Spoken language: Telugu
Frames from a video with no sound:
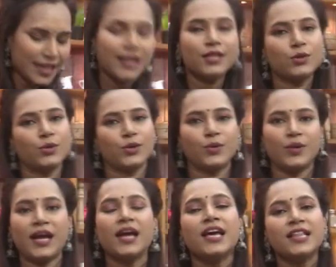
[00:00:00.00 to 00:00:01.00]
తెల్ల తోటకూర
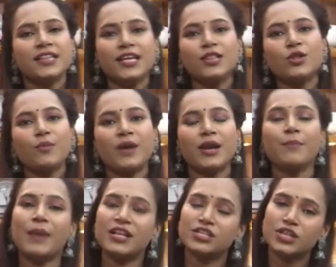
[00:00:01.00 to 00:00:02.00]
దీంతో మనం
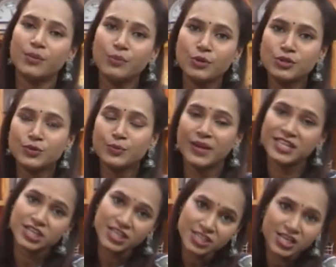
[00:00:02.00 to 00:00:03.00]
మజ్జిగ పులుసు
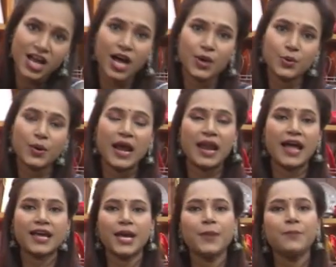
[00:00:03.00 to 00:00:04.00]
మజ్జిగ చారు అలాగే